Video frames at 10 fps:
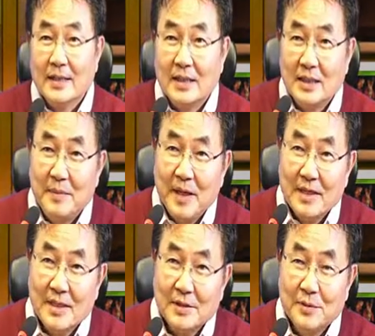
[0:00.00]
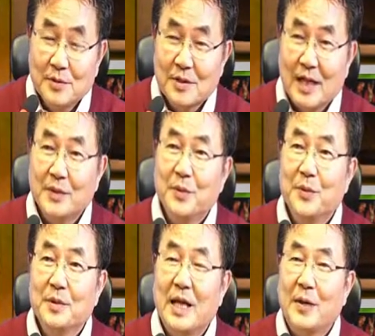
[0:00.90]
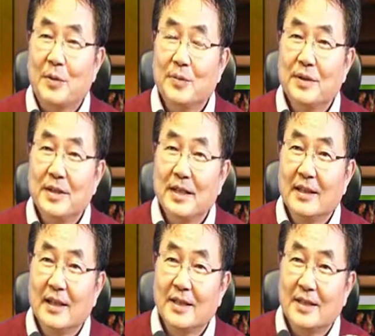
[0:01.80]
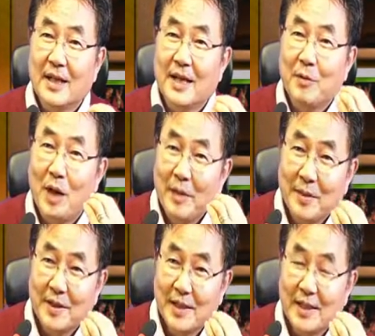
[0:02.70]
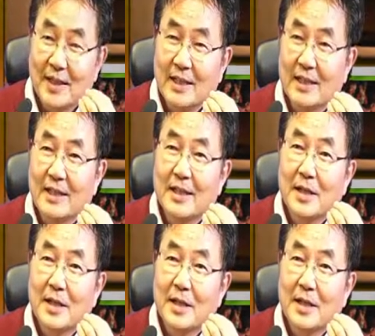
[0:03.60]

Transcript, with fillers: 그 방식으로 자동으로 나오는 프레젠테이션 하는 화면이